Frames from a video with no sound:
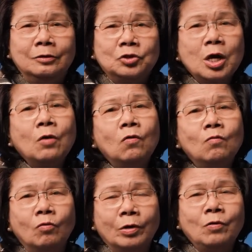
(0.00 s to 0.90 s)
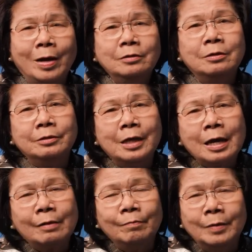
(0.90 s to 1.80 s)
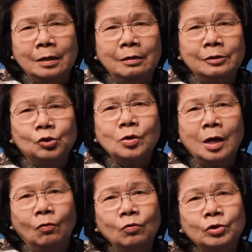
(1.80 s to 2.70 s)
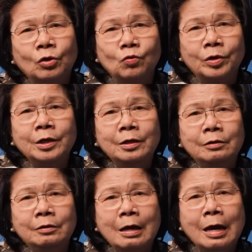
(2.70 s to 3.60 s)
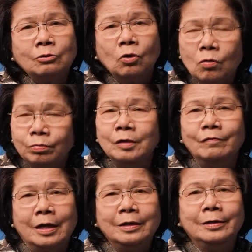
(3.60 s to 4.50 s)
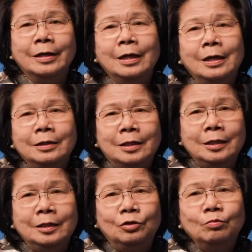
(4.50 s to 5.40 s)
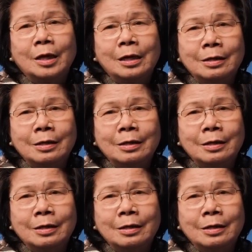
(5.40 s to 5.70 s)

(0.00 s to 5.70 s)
sau một cái khoảng thời gian mình xuất khẩu sầu riêng giá tốt như vậy thì chúng ta